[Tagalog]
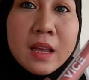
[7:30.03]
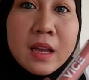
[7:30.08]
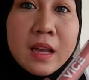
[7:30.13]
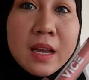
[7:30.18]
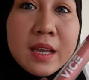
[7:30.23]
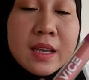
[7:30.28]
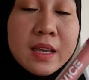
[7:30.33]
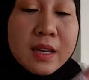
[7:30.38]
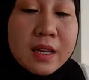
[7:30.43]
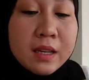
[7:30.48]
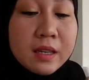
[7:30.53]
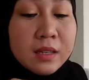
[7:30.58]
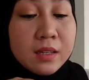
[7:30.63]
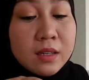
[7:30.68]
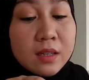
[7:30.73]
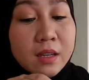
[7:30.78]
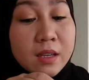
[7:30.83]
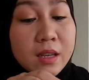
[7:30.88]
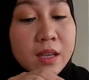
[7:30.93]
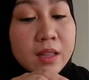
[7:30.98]

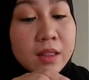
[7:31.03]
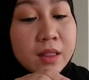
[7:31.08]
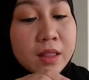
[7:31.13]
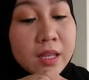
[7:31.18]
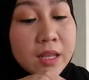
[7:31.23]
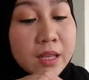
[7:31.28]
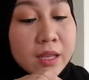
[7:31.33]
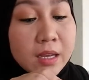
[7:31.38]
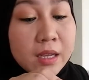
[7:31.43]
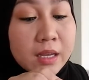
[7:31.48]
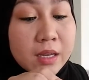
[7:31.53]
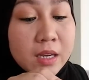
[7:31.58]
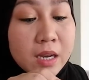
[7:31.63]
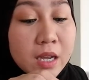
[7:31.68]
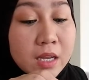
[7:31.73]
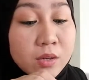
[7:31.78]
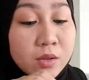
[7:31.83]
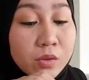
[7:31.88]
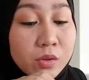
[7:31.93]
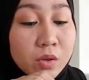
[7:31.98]
Ayan. And then
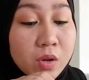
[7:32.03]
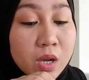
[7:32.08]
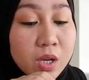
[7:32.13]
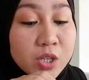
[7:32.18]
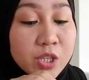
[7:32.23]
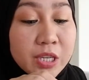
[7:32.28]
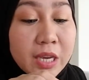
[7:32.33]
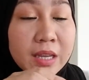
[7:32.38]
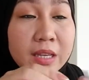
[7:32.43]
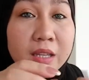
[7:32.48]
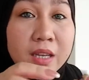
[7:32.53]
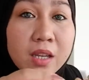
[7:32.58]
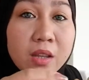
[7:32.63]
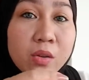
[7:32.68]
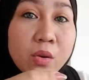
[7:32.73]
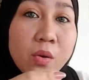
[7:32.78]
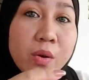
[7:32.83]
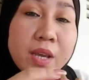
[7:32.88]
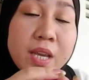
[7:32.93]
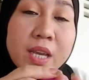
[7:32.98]
ano to? Ang shade
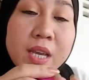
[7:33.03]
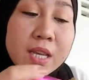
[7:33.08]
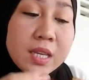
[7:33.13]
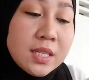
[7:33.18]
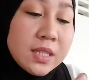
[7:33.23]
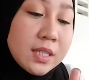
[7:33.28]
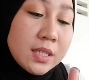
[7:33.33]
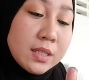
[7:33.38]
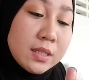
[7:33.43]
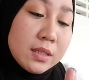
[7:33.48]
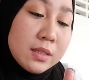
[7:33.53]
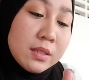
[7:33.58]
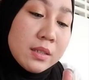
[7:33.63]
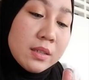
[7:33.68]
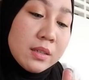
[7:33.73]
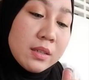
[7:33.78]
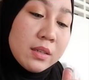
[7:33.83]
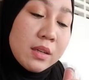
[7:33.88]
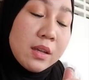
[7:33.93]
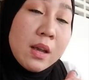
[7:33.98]
nito is
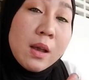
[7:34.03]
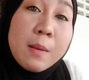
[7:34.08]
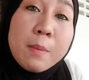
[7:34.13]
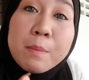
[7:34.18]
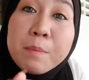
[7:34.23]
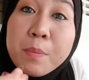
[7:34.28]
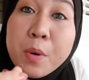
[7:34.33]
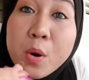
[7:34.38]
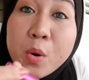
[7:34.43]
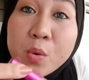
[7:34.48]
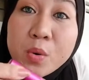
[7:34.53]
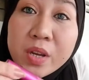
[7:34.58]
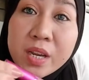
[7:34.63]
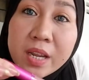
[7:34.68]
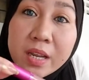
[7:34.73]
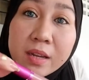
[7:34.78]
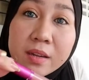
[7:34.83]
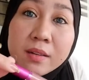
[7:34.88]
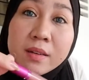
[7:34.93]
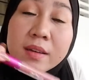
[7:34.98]

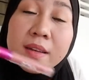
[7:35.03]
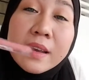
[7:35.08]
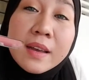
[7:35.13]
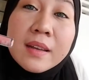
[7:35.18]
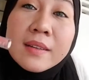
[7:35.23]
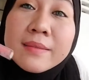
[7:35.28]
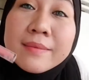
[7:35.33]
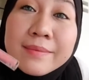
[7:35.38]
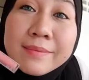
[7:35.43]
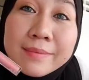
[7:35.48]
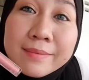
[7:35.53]
Pony. Ayan.